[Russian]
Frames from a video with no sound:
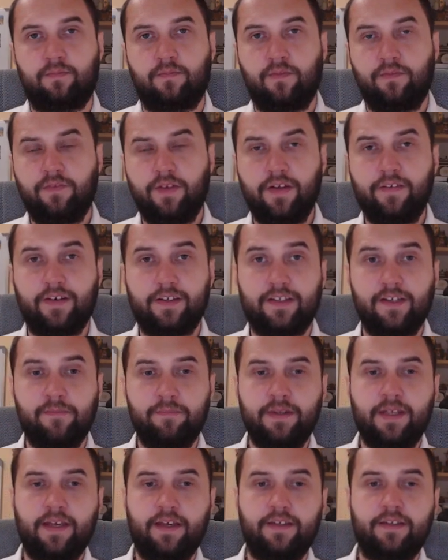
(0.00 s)
Вывод и
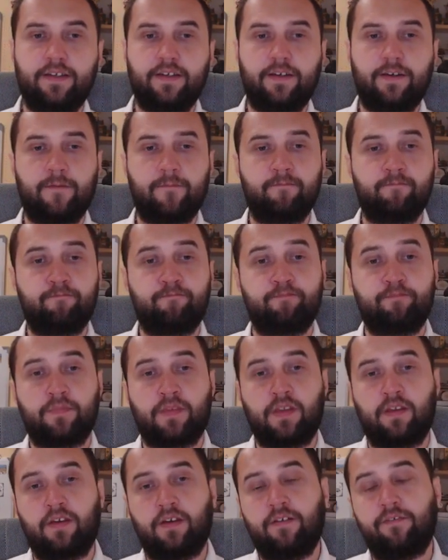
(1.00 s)
мнение.
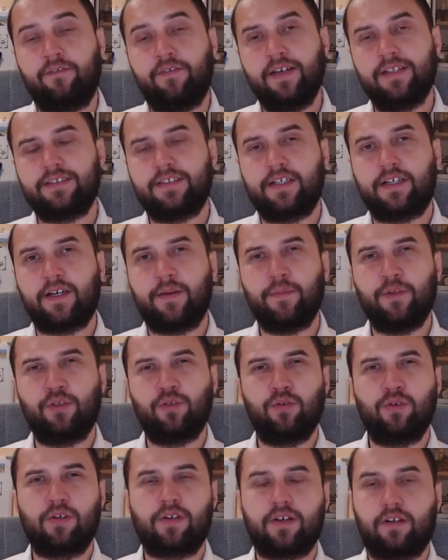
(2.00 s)
Фэз
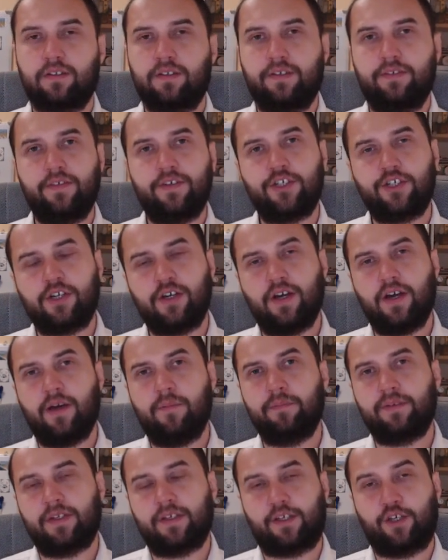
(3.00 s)
рекомендую как
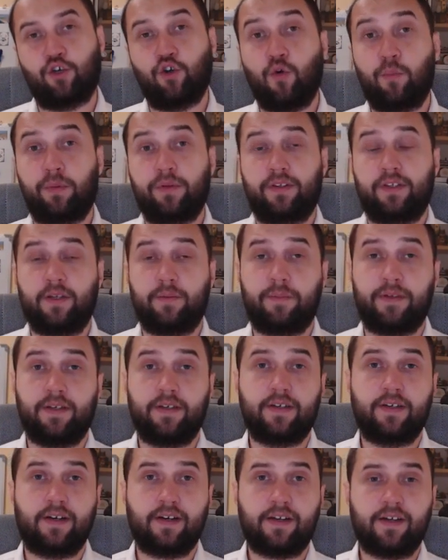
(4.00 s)
новичкам, так и опытным
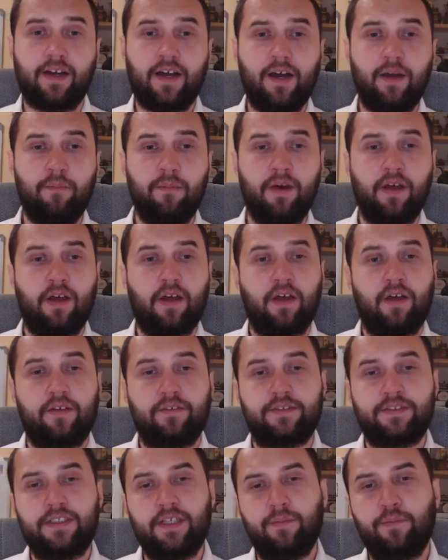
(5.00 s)
игрокам,
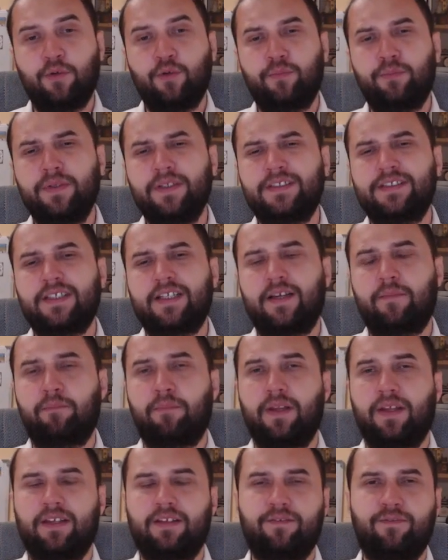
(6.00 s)
всем
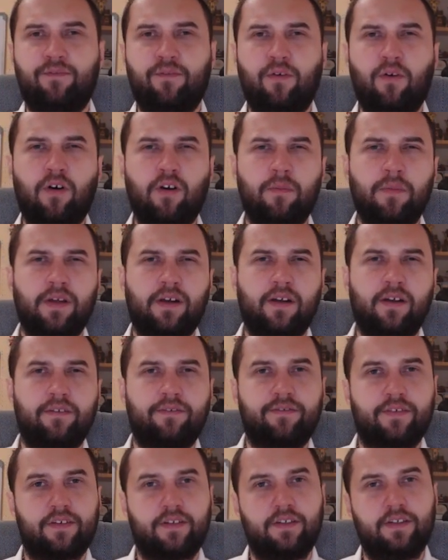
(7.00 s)
любителям
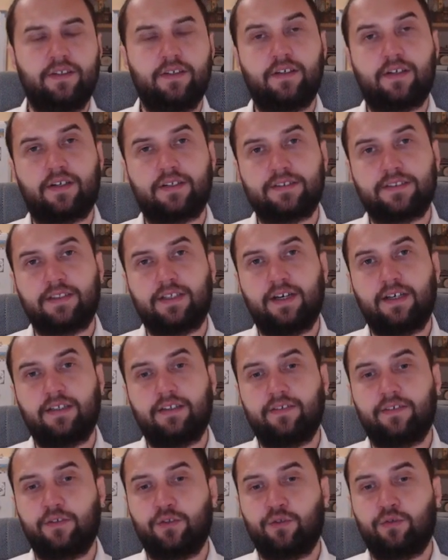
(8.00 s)
платформеров и
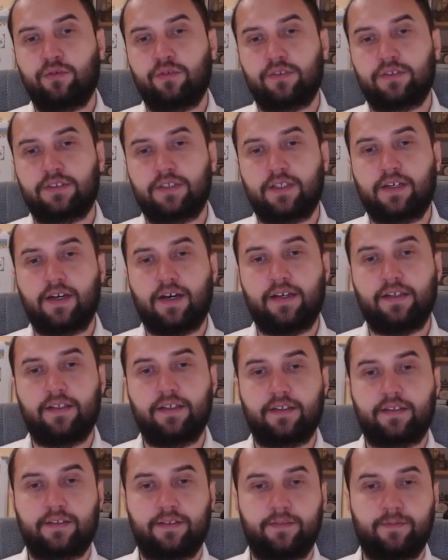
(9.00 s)
разгадыванию
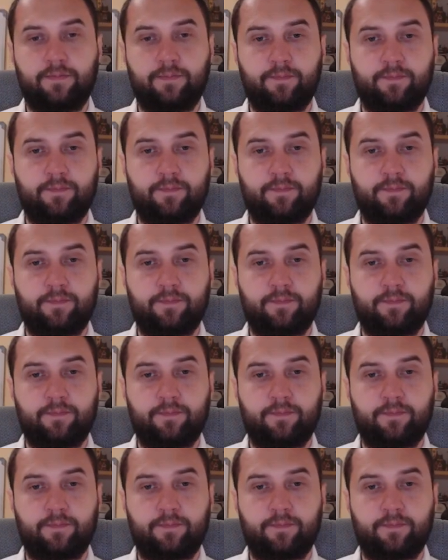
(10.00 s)
загадок.